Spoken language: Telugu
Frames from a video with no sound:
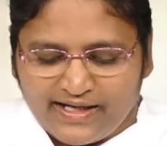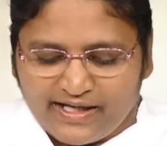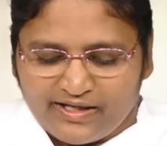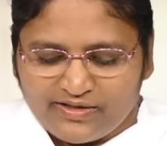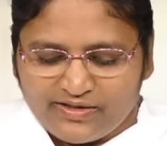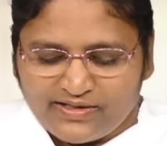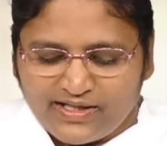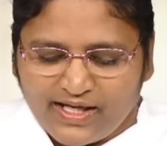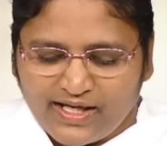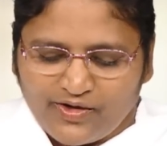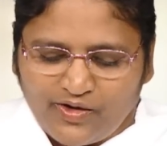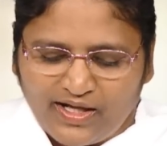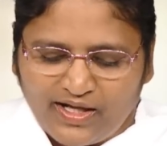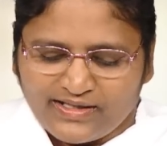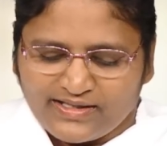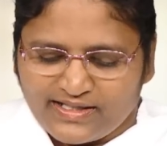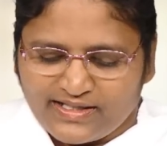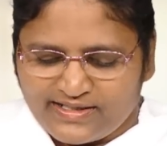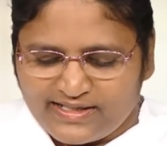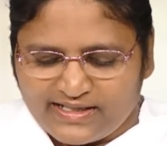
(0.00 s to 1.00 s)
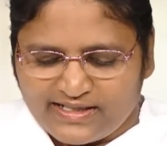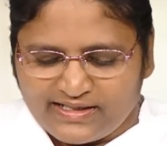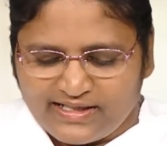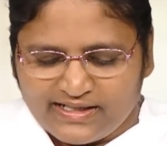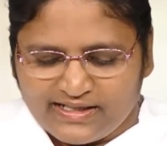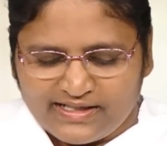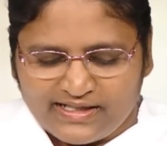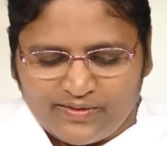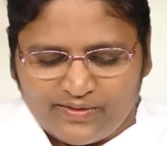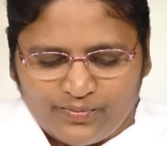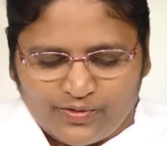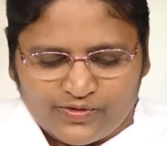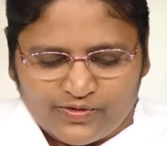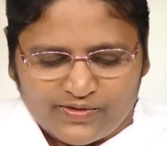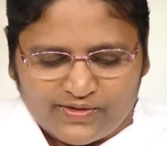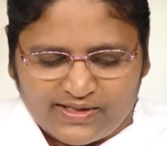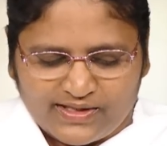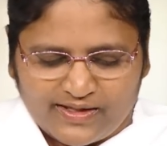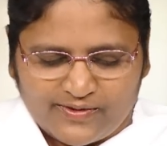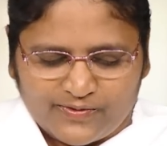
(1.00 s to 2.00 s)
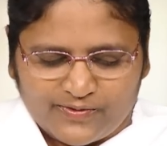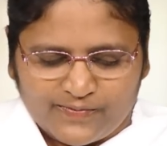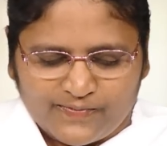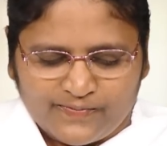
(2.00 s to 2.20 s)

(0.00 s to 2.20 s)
ఎక్కుతారో అంత సద్గతిని పొందుతారు